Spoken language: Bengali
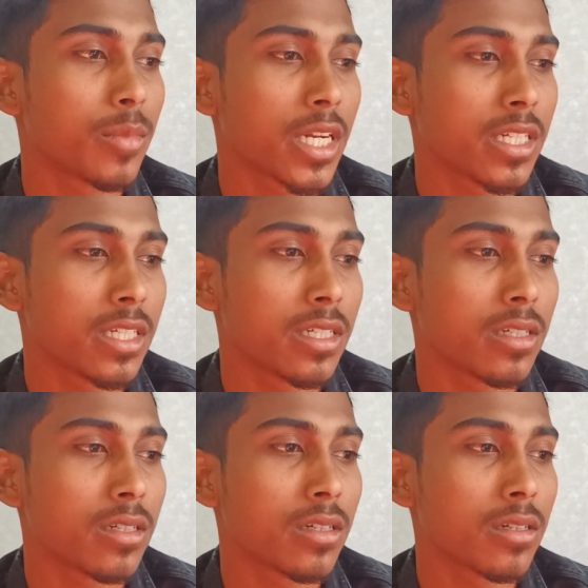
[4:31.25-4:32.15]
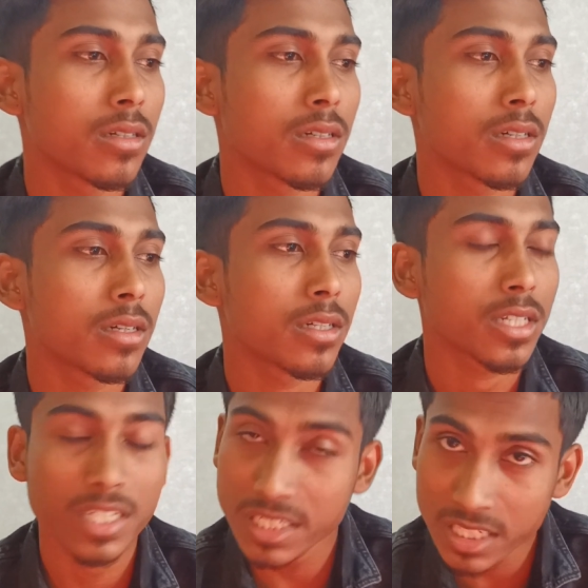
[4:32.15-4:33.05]
মানে
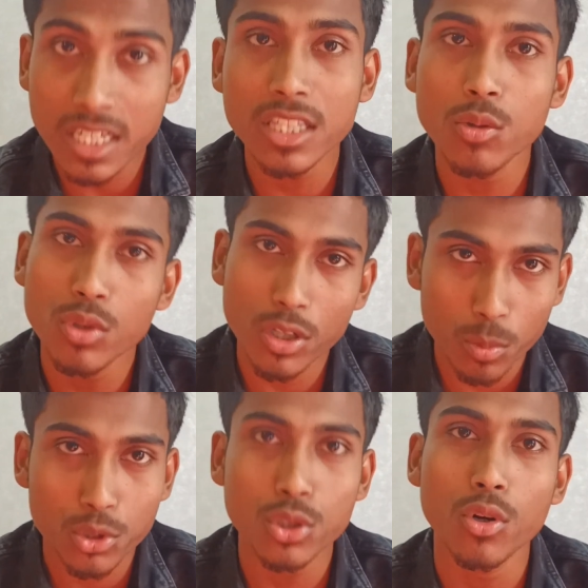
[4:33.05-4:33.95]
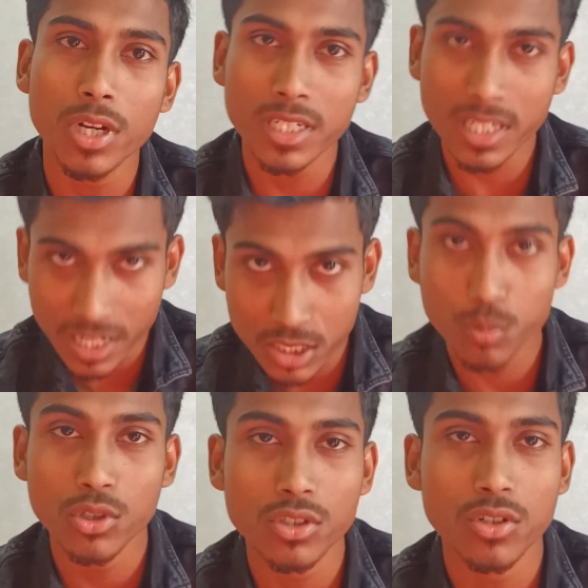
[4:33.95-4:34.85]
কৃষিক্ষেত্রে উনি অবশ্যই অনেকটা
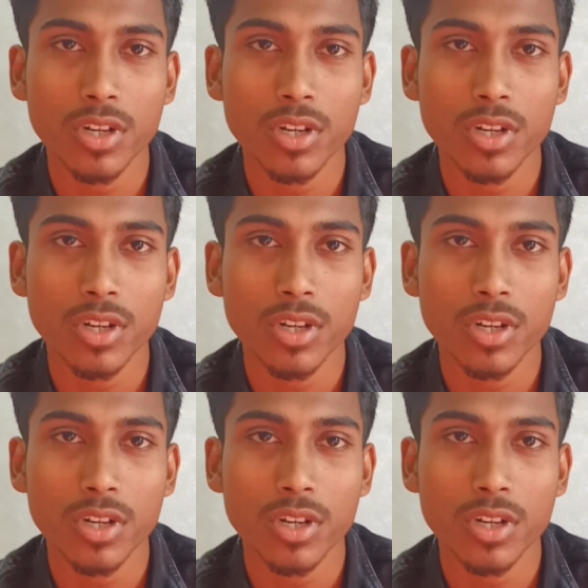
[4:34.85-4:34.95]
রেসপন্স